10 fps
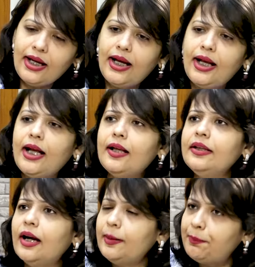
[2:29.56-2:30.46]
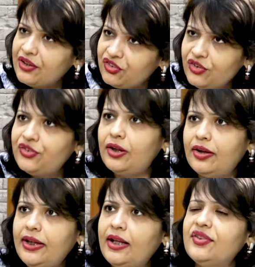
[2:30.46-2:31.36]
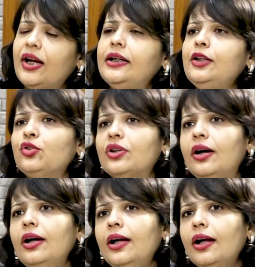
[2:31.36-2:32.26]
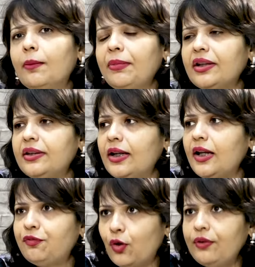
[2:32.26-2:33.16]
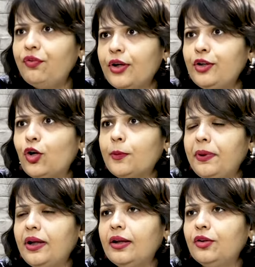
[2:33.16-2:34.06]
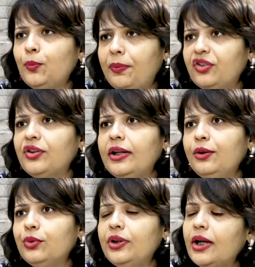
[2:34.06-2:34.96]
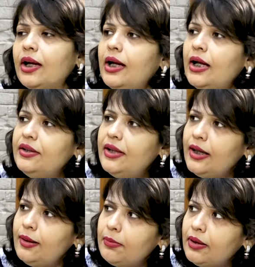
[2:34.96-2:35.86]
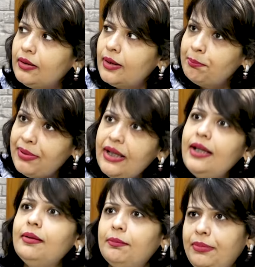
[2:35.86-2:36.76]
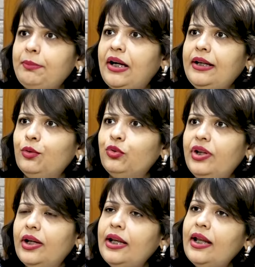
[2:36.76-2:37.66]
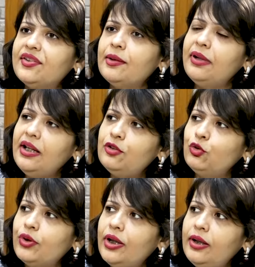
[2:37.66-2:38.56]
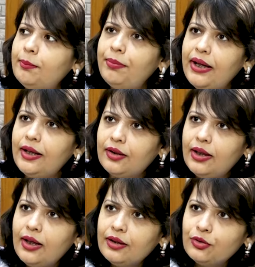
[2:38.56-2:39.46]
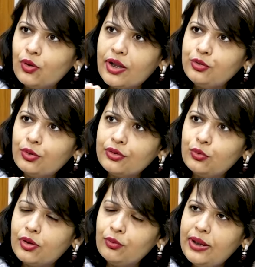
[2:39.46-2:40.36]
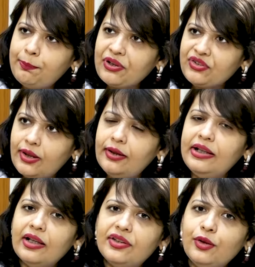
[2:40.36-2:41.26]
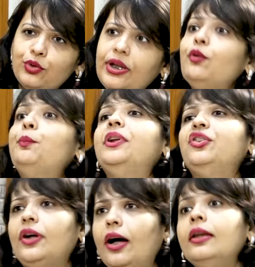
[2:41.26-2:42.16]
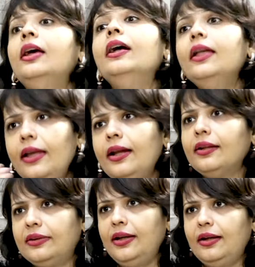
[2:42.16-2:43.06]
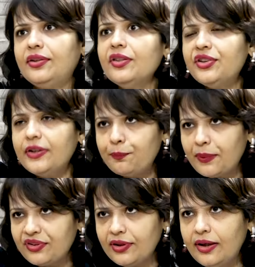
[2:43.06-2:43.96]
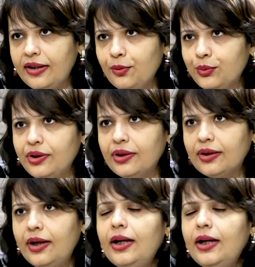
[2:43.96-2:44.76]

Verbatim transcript: है या डिप्रेशन चल रही है एंगजाइटी तो ज़रा हम कहते हैं ना कि फौरी फौरी तौर पर जो परेशानी होती है हम्म। ये लंबी बीमारी होती है यानी ऐसे मरीज जो कि लंबे थोड़ा थोड़ा थोड़ा उनकी पर्सनैलिटी ऐसी होती है कि वो परेशान ही रहते हैं सेंसिटिव पर्सनैलिटी होती है